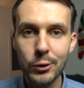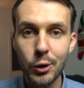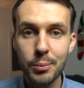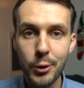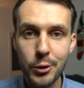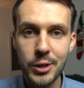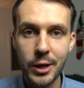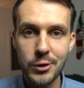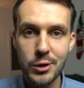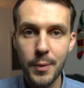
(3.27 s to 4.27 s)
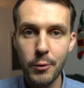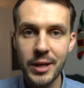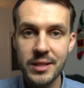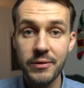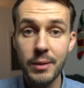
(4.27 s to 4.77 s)
To ponoć tego zespołu
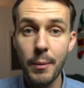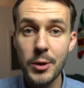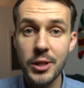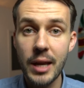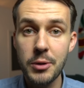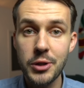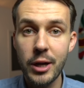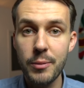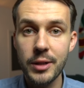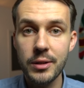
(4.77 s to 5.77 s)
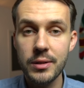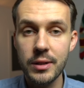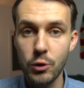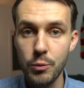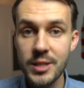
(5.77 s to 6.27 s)
jest w tym momencie najbliżej Robert
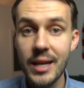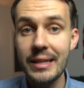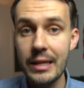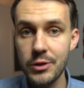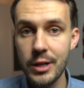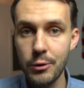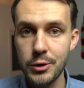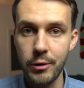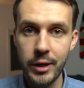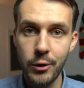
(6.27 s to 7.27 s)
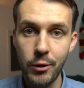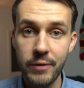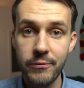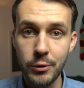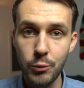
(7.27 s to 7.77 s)
y, Kubica, jeśli chodzi o jego
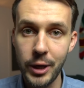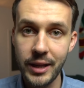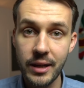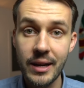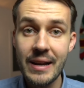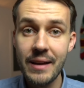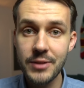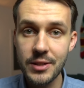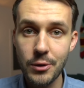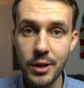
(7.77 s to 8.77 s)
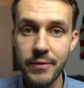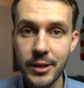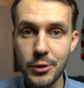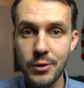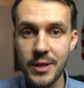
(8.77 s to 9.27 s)
rolę w Formule 1 w sezonie
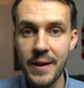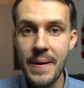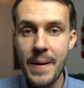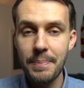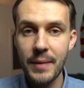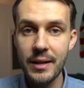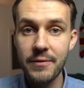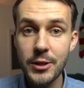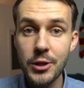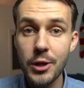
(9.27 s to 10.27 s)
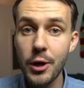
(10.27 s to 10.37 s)
2020.